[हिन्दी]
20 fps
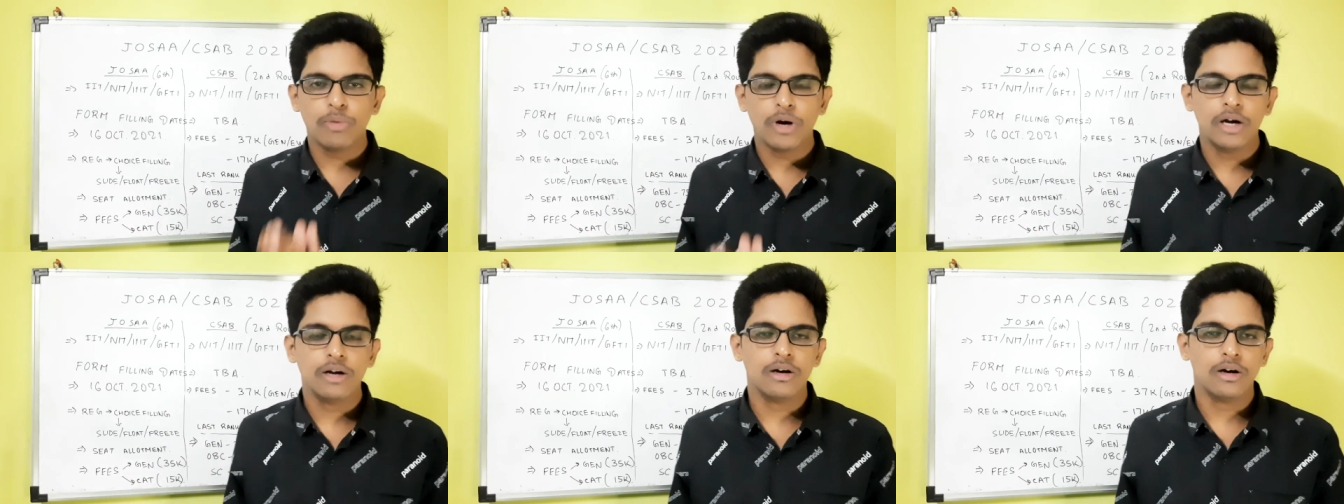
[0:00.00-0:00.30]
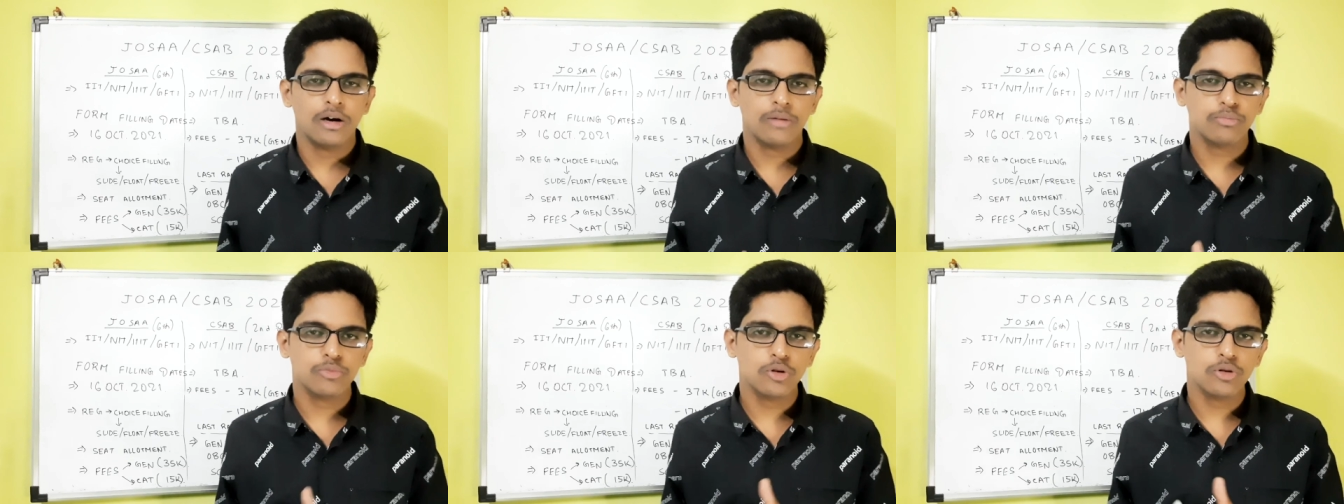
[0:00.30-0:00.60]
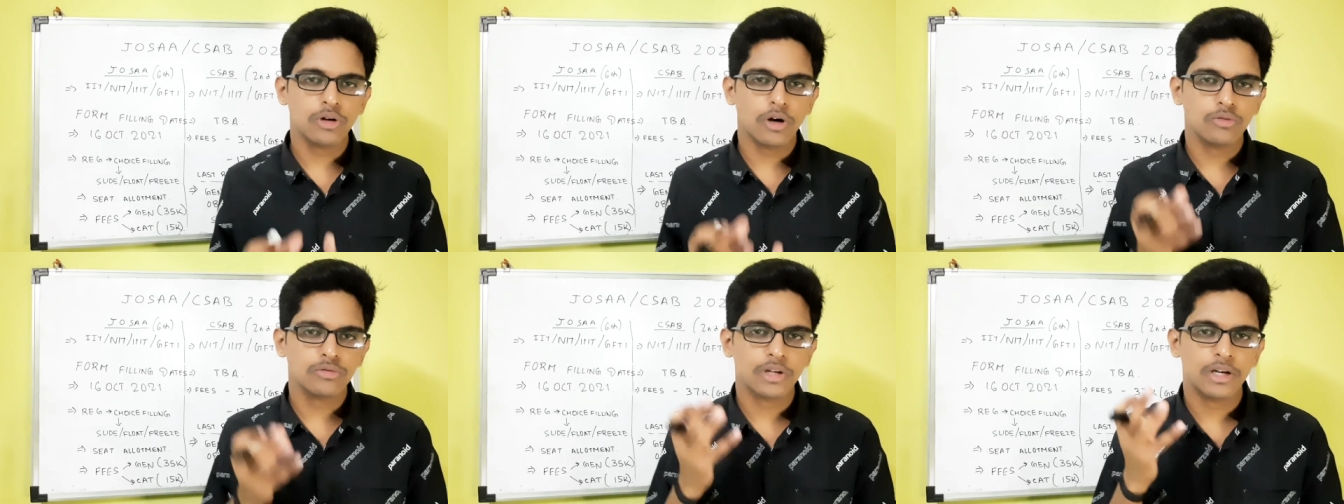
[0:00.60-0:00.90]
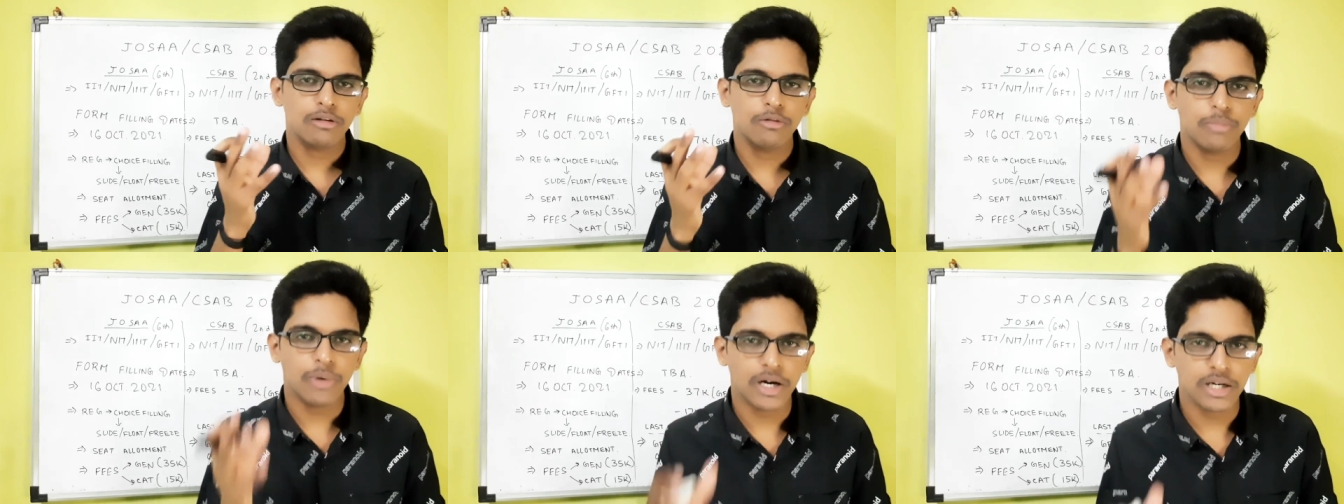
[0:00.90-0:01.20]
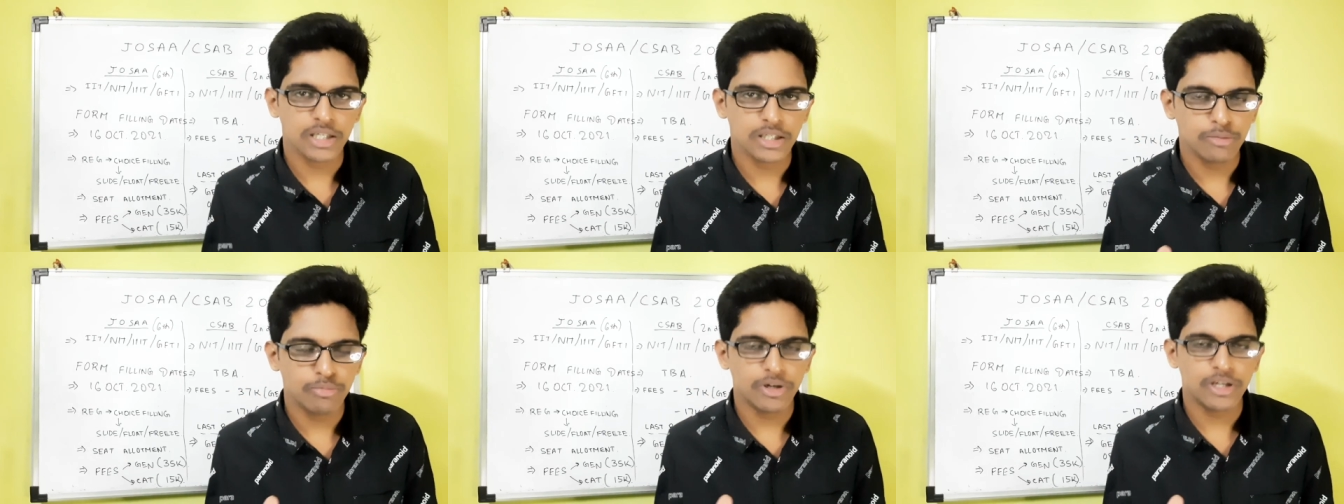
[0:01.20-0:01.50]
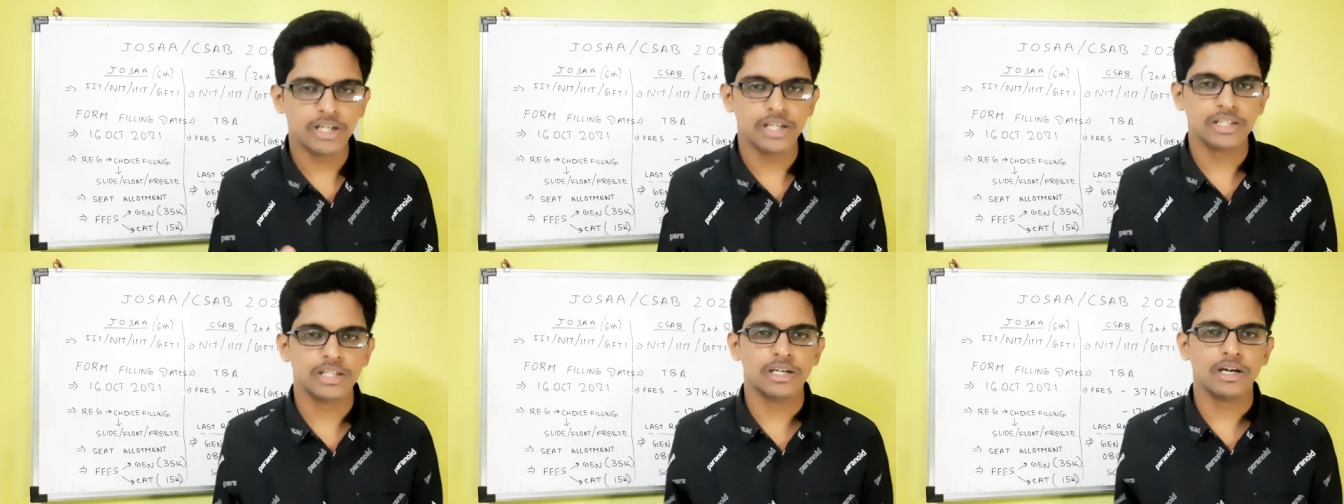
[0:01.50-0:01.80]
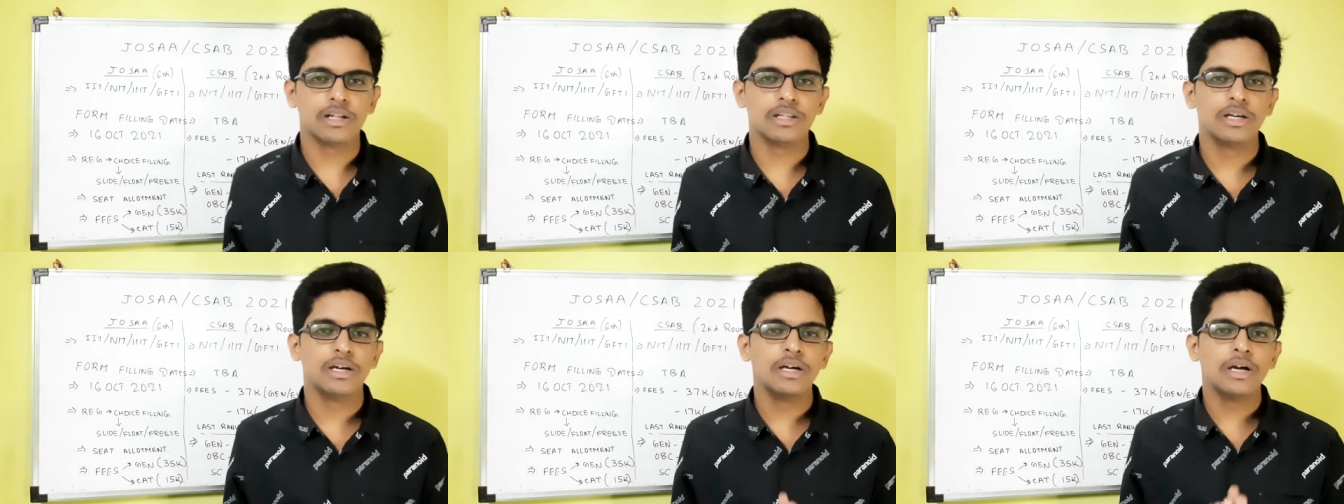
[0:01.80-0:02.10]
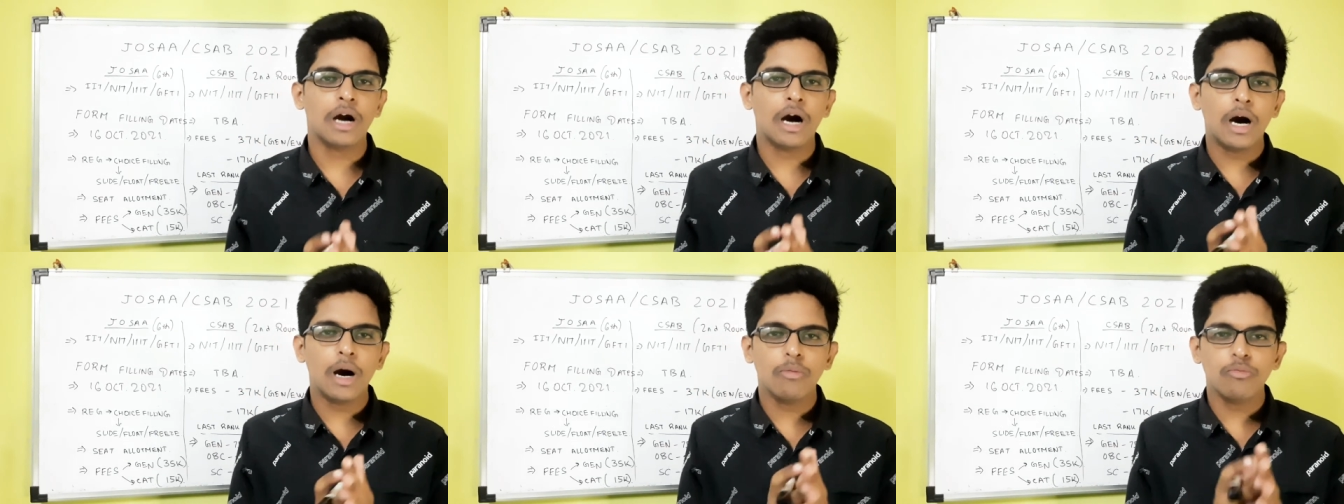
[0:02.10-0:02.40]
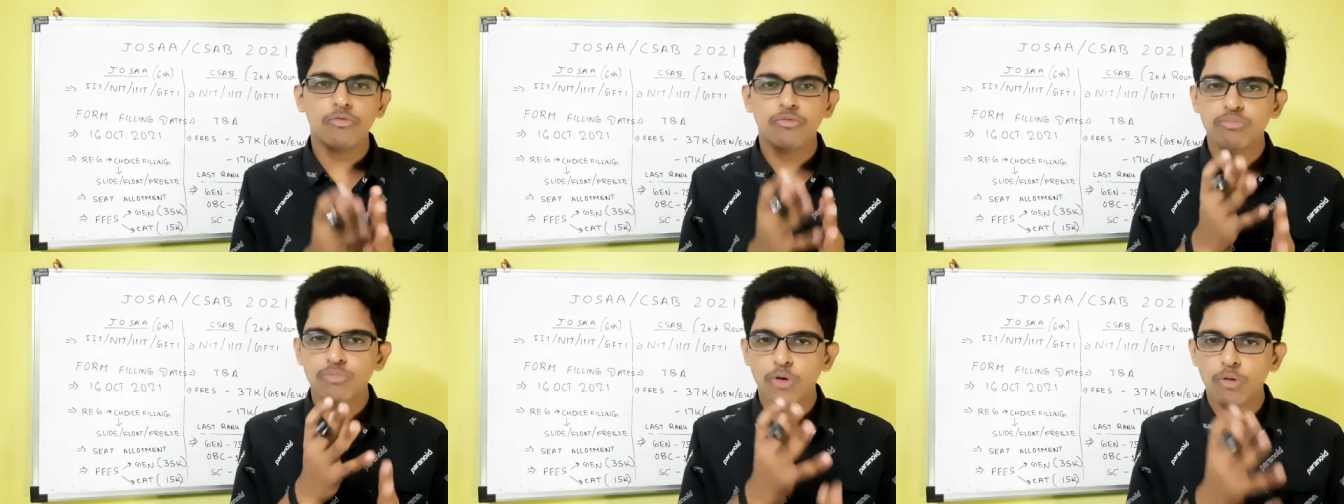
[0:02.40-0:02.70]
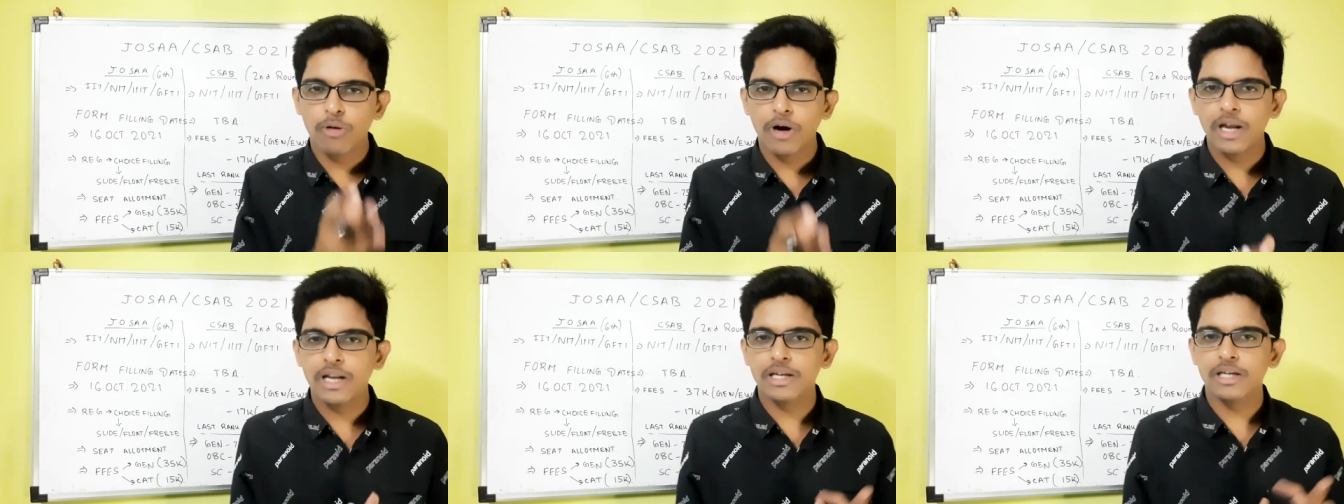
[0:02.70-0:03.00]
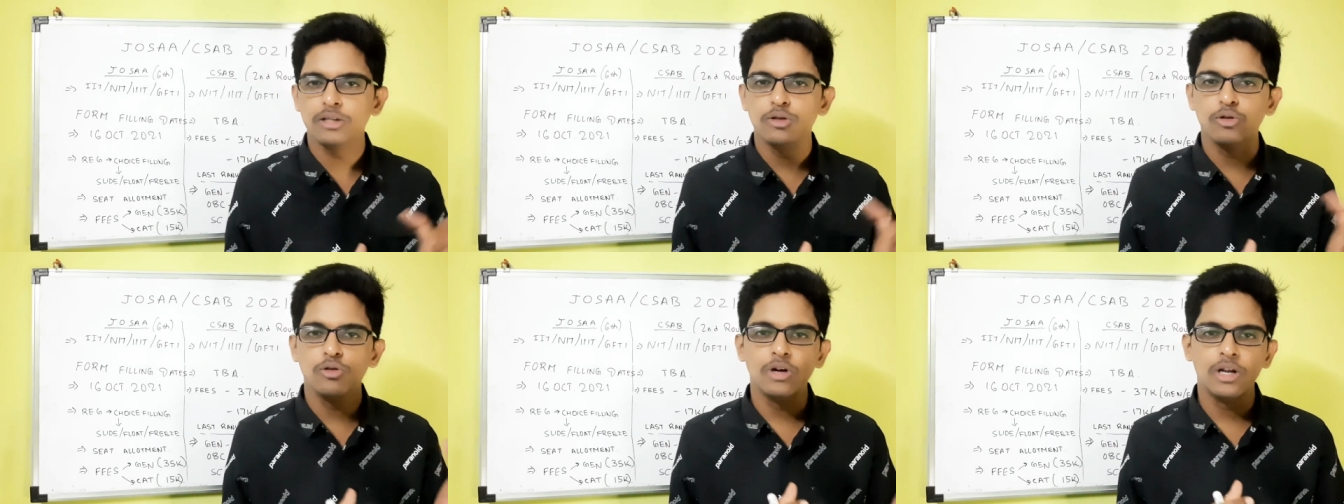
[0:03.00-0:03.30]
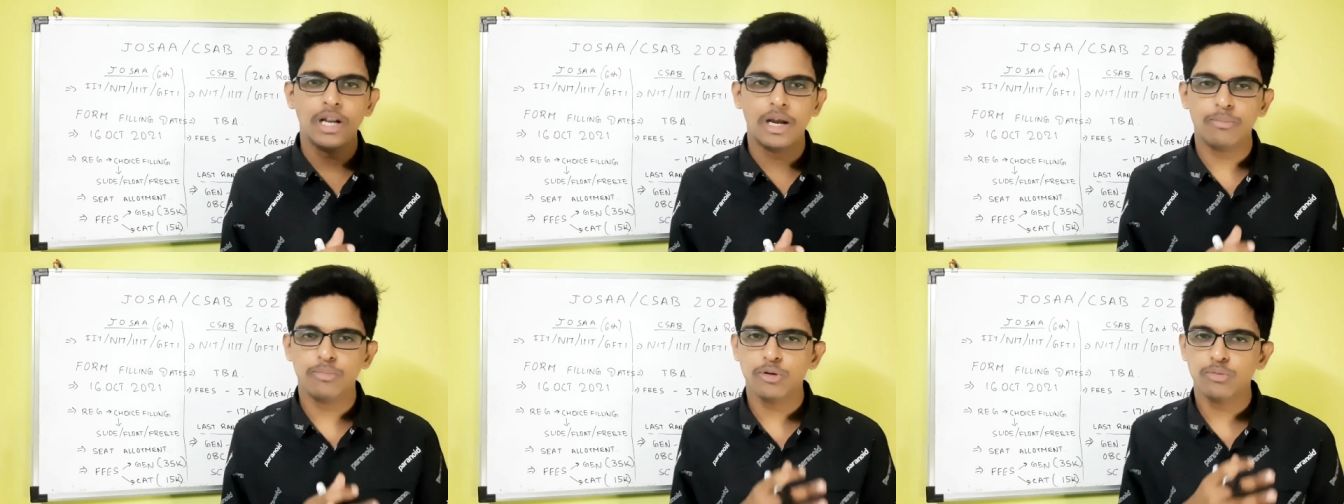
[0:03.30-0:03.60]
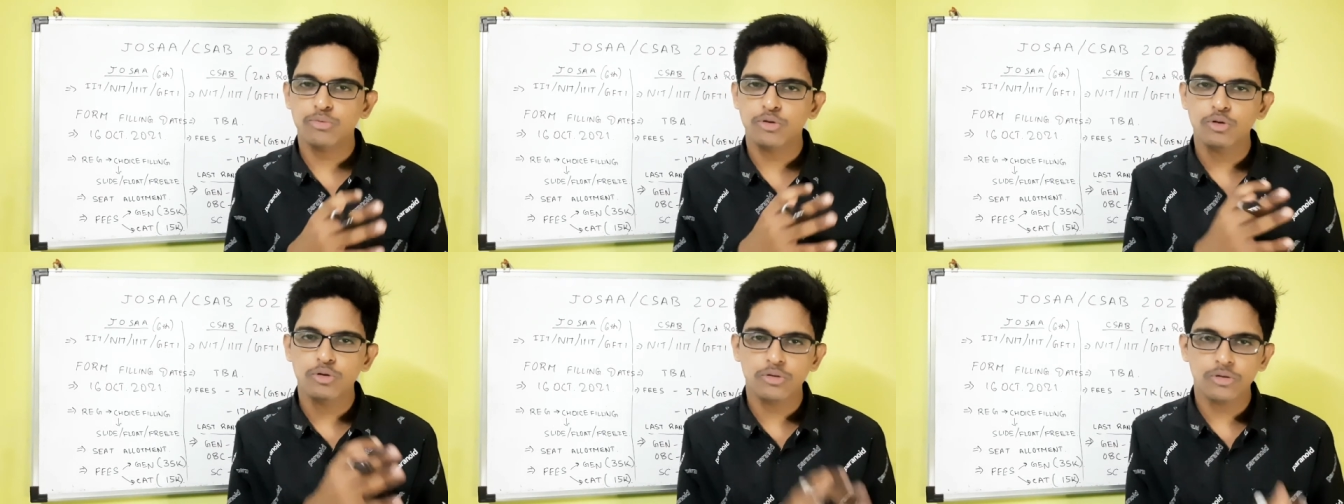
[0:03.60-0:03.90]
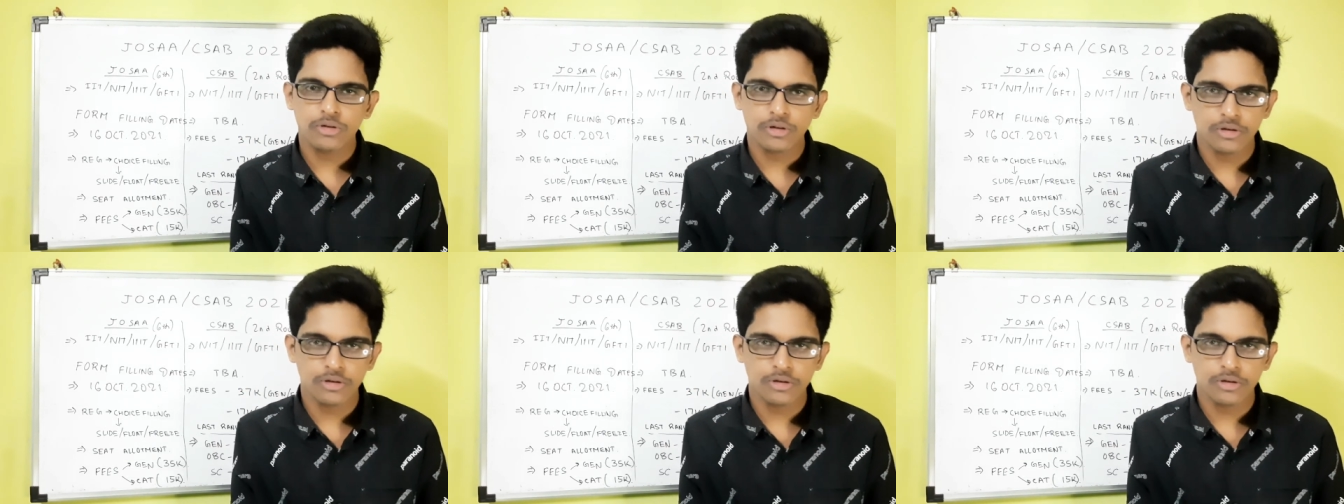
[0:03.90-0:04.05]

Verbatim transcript: आपको काउंसलिंग में पार्टिसिपेट कैसे करना है आप मोबाइल के थ्रू या लैपटॉप थ्रू